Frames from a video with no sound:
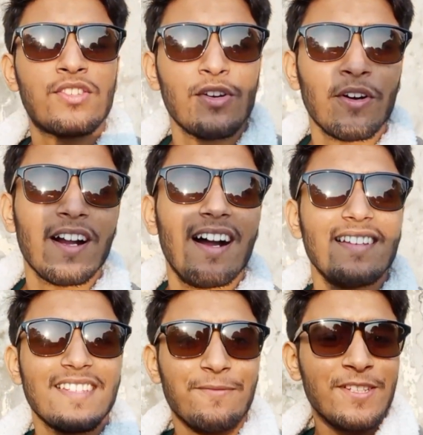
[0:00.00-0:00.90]
सो
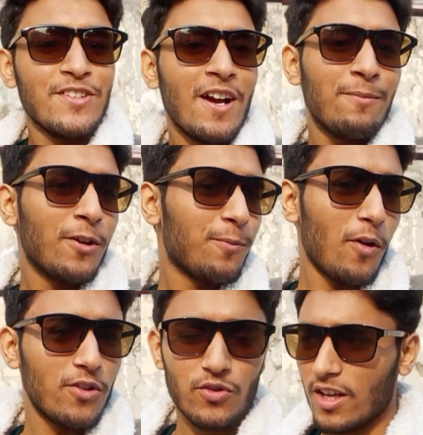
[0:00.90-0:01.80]
गाइज अभी जो है हम लोग
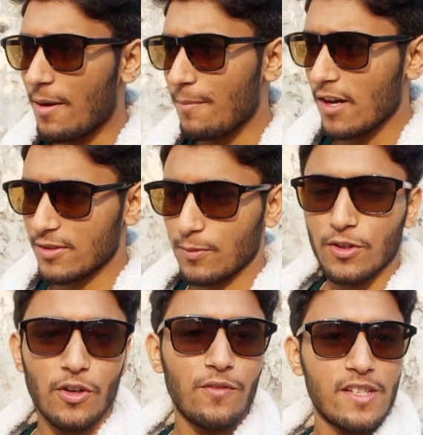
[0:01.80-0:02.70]
पहुँच चुके हैं
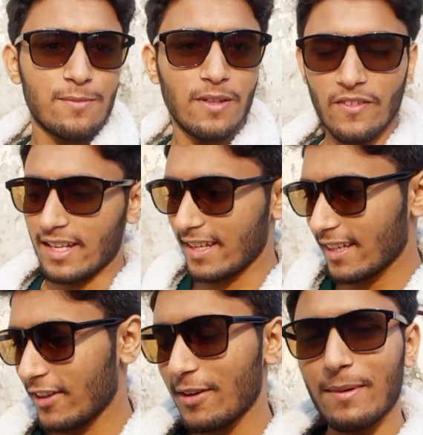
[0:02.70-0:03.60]
पासपोर्ट ऑफिस बनवाने
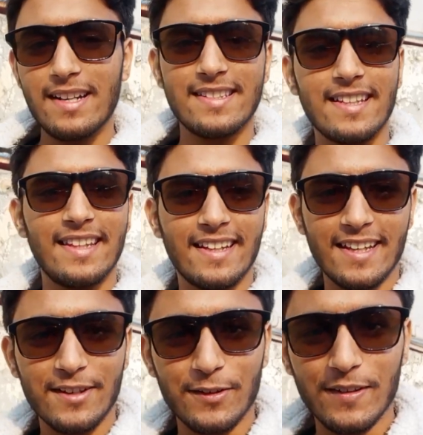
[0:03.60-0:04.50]
के लिए और हमारे साथ
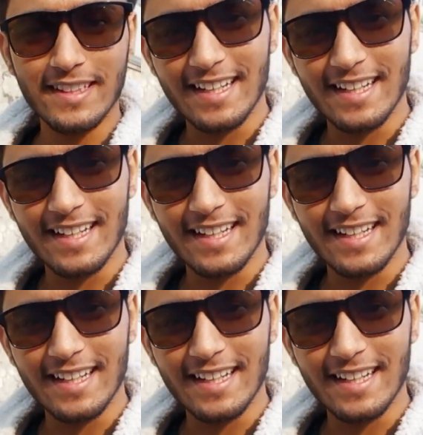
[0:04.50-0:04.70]
देखे कौन